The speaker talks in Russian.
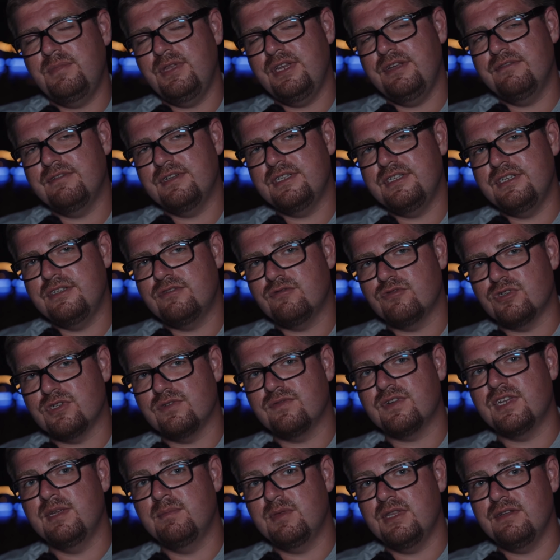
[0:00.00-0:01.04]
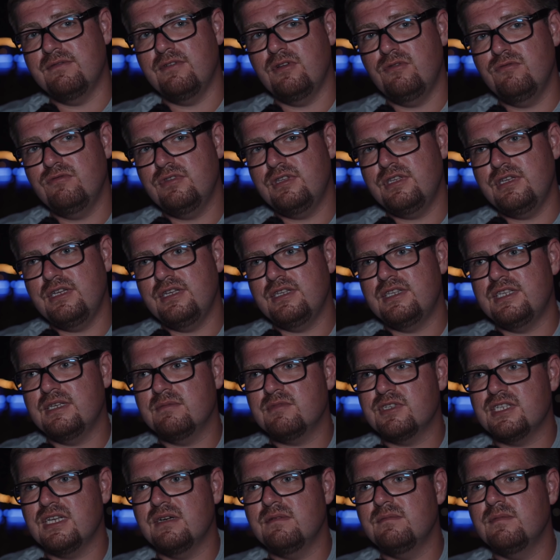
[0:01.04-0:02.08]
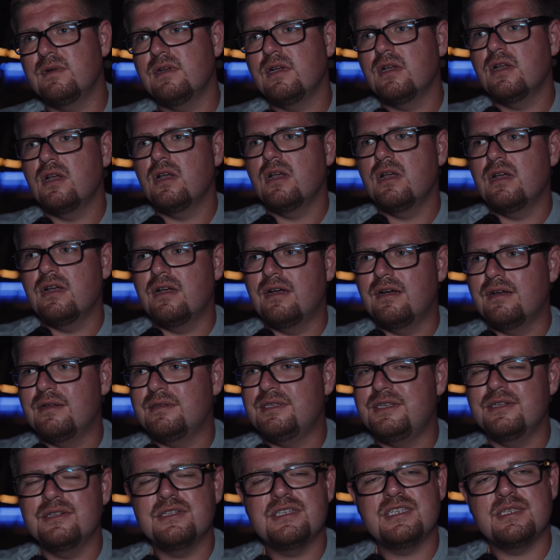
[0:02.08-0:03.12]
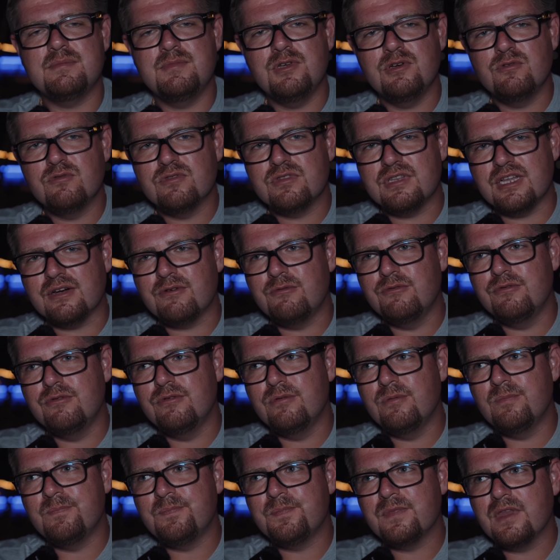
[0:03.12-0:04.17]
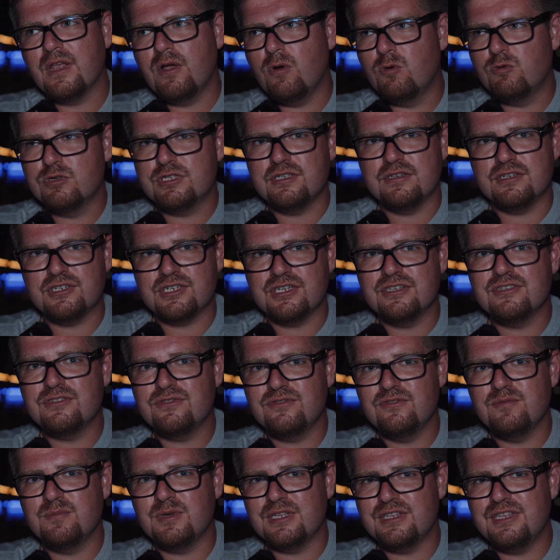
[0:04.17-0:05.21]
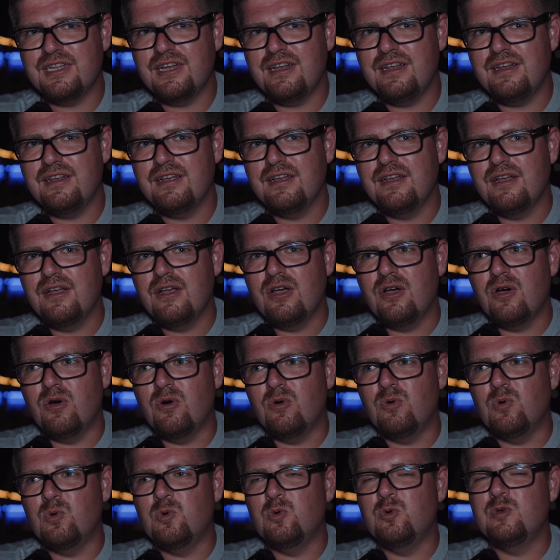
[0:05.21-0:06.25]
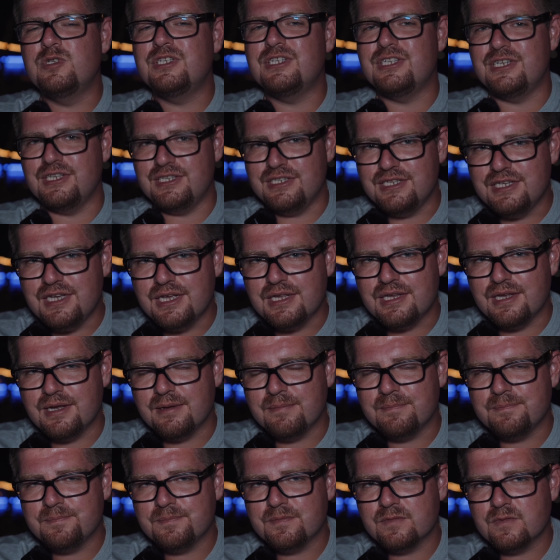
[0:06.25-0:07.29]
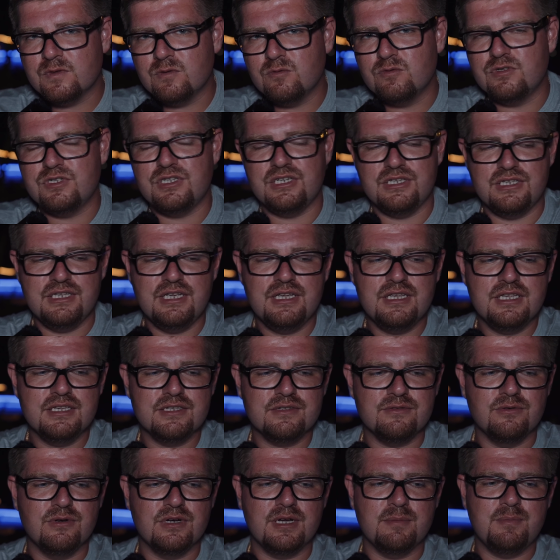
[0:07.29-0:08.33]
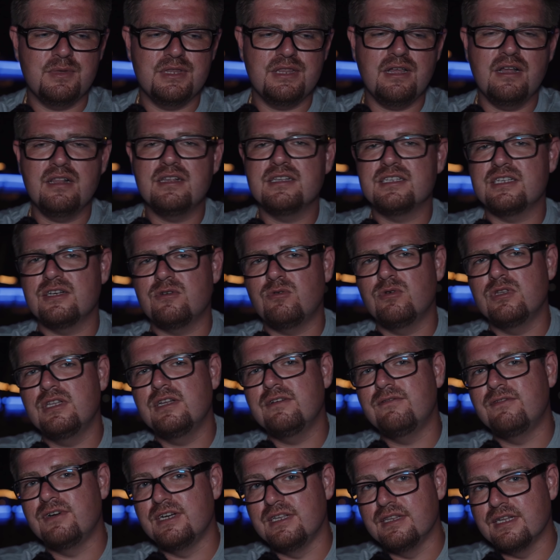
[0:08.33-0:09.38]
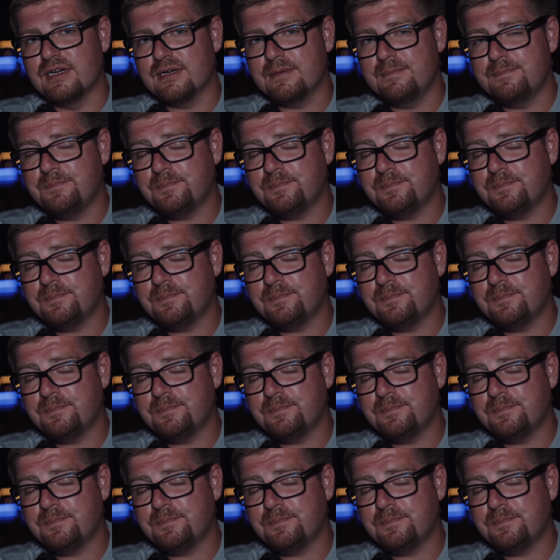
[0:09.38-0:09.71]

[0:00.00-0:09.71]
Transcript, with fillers: переводить уже в криптовалюты и тем самым Э, делать себе такую усовершенствую модель усреднения, усреднения своего капитала, захода в рынок.